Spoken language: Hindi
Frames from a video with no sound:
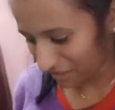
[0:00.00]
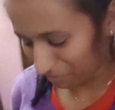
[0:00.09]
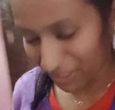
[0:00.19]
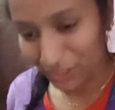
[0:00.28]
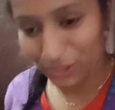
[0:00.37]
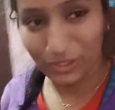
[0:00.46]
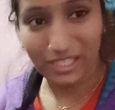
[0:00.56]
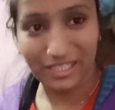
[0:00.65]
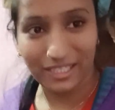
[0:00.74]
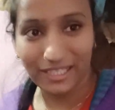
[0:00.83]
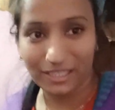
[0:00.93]
मन तो कर
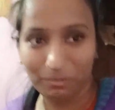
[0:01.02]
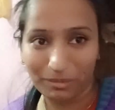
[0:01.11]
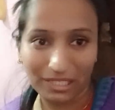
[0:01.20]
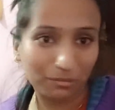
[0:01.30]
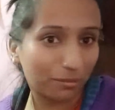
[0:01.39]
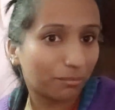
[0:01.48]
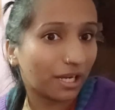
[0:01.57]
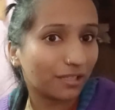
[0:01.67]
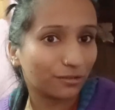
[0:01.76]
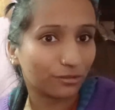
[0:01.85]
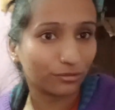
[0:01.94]
रहा है कि पहले मैं बाल
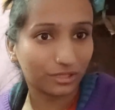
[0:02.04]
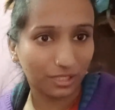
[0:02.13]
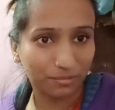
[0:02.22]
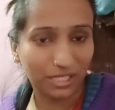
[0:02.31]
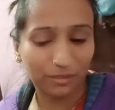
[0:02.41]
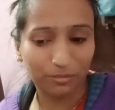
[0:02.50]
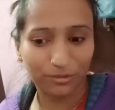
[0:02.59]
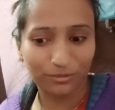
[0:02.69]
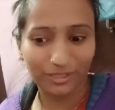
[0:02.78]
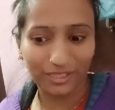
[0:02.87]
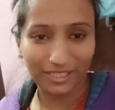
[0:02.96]
धुलूँ तब चाय पी लूँ
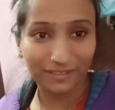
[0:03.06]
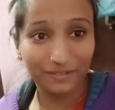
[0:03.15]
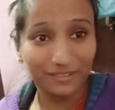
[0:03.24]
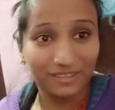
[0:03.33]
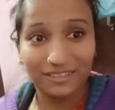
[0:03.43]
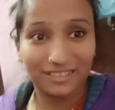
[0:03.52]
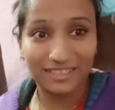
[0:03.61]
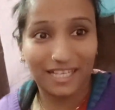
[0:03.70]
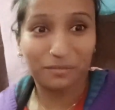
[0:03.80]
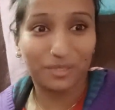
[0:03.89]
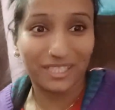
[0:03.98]
लेकिन
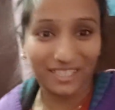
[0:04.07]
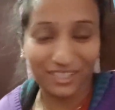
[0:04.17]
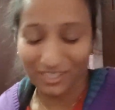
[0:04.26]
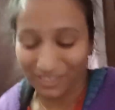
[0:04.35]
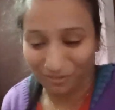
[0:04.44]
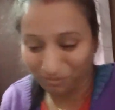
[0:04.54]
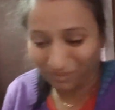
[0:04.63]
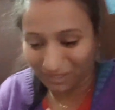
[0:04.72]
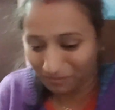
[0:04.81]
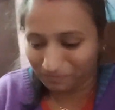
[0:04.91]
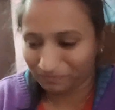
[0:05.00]
चाय बन गई थे तो
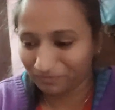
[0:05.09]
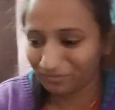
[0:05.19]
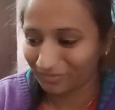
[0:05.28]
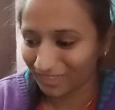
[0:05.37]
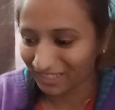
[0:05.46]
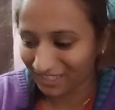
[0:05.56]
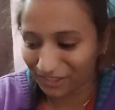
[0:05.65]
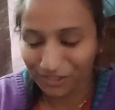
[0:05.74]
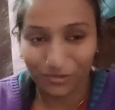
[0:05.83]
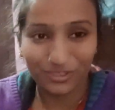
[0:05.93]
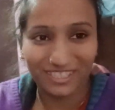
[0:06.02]
मतलब
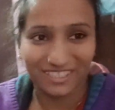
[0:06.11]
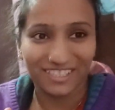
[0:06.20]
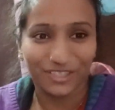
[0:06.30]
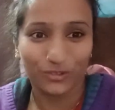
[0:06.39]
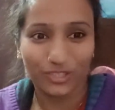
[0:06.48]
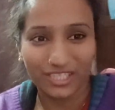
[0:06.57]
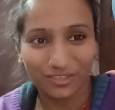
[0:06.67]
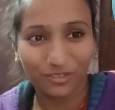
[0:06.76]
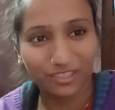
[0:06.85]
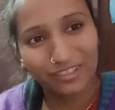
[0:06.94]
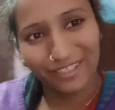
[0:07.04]
कंट्रोल जैसे नहीं हो रहा ऐसा हो
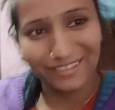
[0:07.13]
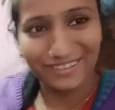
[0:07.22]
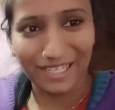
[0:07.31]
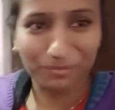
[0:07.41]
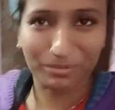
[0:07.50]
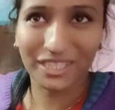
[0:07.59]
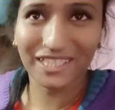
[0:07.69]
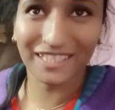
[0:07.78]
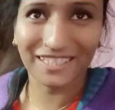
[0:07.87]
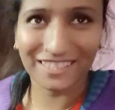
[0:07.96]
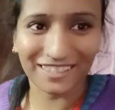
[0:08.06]
रहा कि नहीं चाय पी
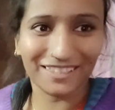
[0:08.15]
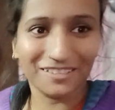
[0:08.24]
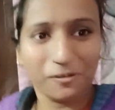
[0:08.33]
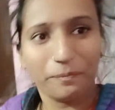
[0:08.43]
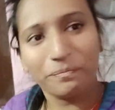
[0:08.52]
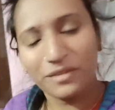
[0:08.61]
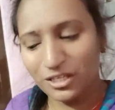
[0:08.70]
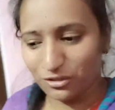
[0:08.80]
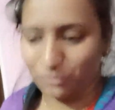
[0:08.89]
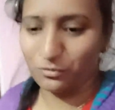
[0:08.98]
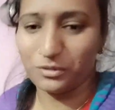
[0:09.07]
लेनी चाहिए
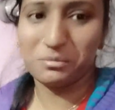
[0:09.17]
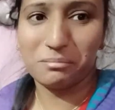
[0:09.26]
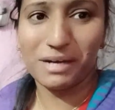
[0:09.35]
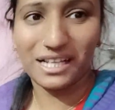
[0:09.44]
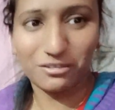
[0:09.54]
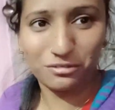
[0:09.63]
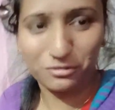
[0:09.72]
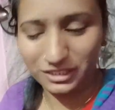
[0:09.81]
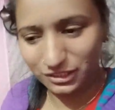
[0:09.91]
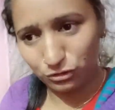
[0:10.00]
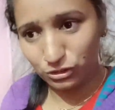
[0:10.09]
तो फिर मैं बाल
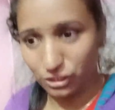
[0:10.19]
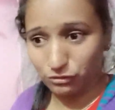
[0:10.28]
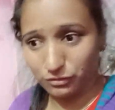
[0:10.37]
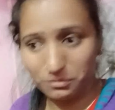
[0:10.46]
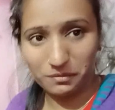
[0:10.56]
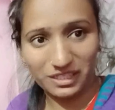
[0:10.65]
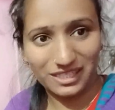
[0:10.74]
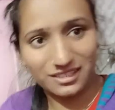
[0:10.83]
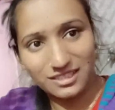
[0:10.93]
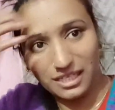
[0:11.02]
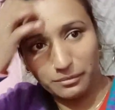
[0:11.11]
धुलूंगी तो चलो फिर मैं फटाक
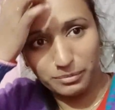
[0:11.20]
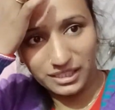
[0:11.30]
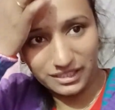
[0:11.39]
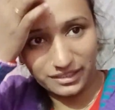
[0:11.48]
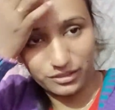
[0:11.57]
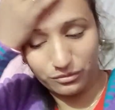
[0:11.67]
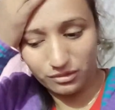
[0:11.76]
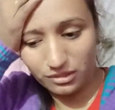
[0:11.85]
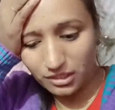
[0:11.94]
से चाय पी लेती हूँ